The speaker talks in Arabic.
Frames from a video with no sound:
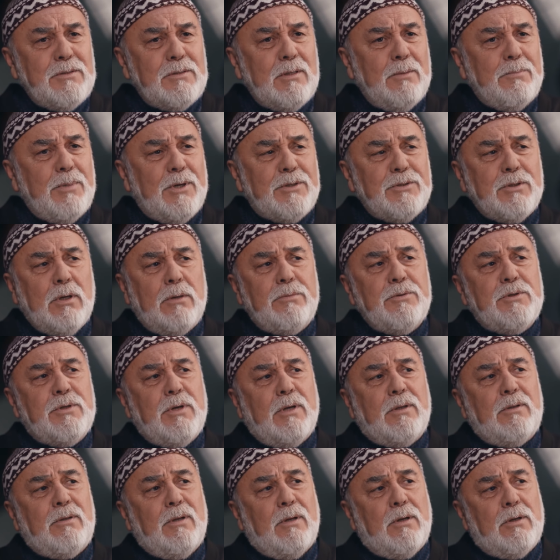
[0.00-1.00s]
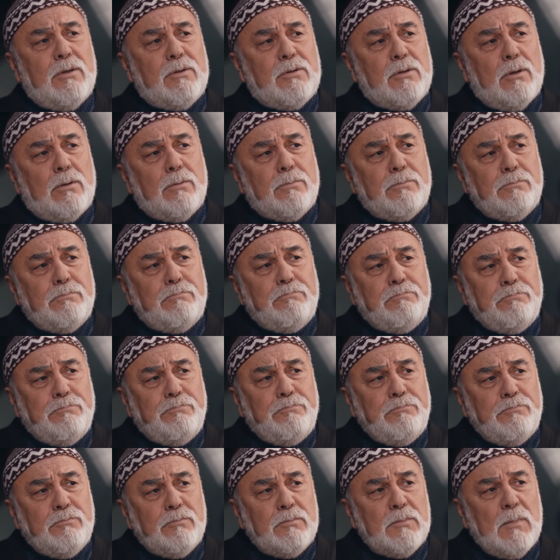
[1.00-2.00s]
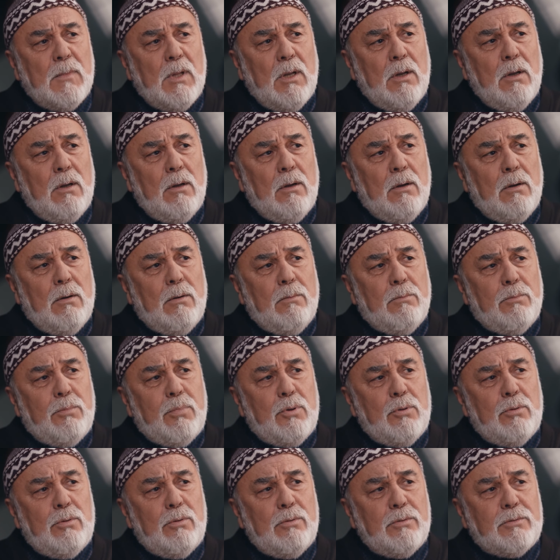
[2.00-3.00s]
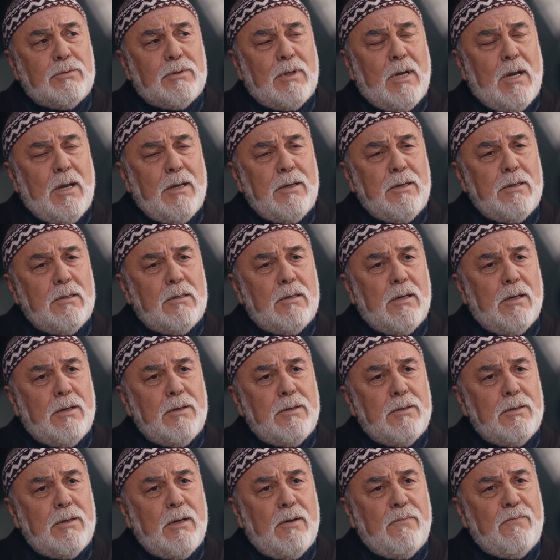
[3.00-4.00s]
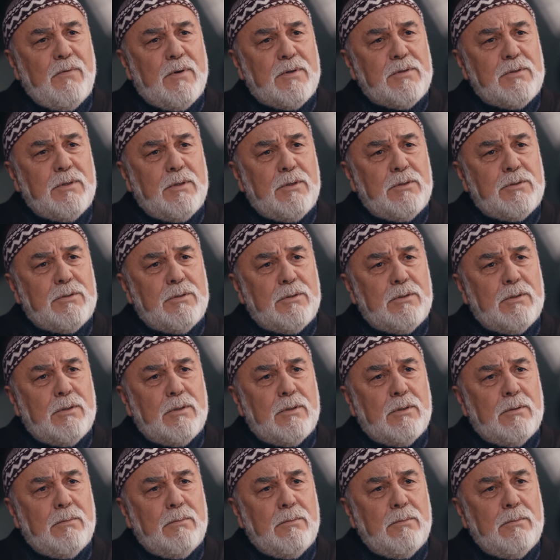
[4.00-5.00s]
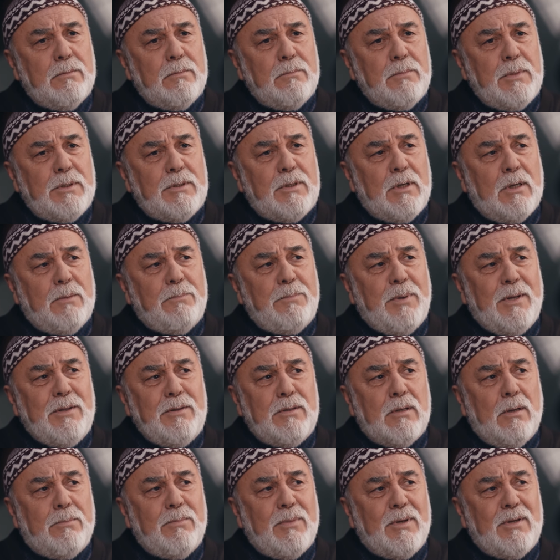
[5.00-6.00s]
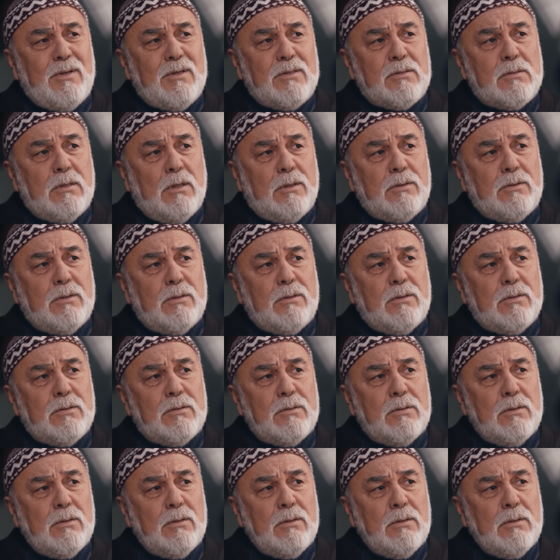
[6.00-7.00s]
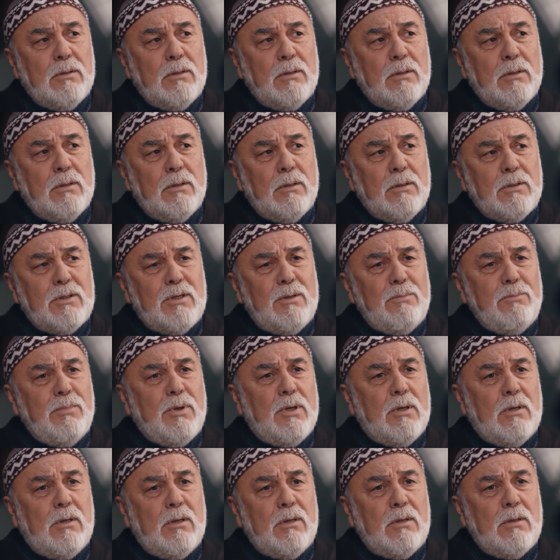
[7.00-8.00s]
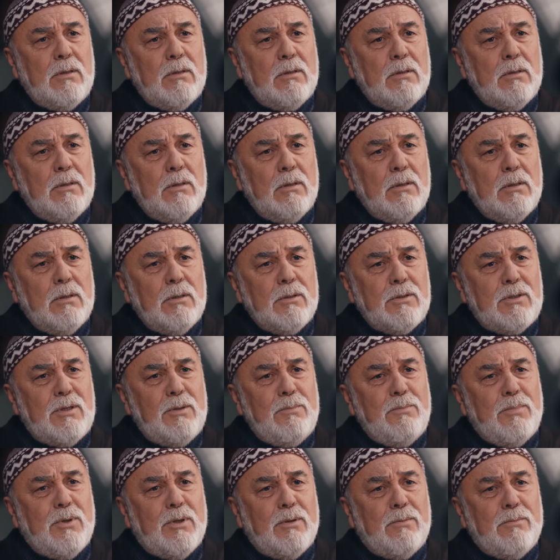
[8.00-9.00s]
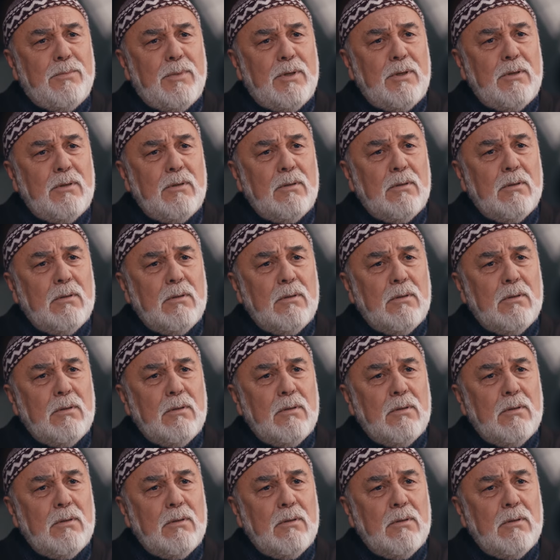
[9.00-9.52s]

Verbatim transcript: حابب أعرف منكم شغلة هلأ قصة طاهر ونفس واللي صاير كنتوا مخبينا بس عني أنا مين بيعرف ومين ما بيعرف